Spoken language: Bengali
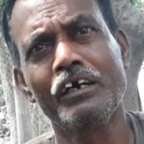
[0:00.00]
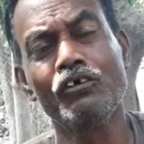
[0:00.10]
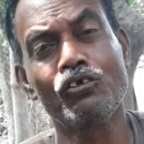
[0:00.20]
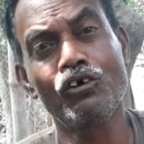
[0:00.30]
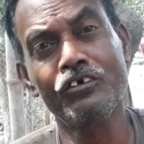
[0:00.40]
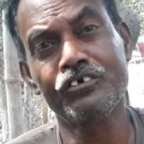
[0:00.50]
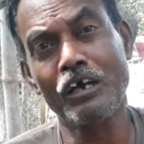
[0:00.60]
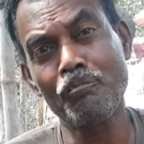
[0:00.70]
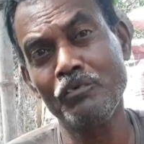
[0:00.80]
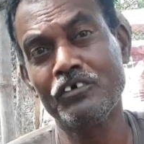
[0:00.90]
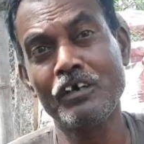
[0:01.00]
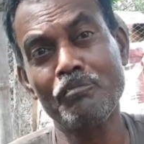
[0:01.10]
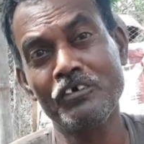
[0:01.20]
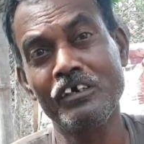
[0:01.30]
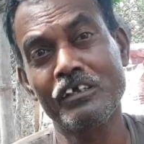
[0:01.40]
কিন্তু 10 26
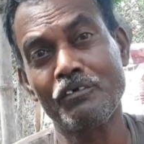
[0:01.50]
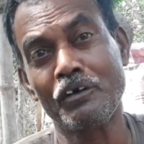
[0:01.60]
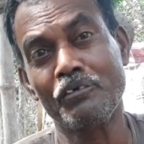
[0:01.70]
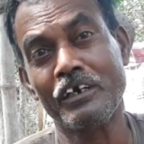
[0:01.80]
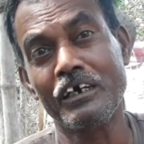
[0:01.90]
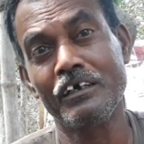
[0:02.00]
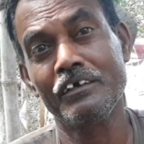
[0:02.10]
26 দিতে পারবে না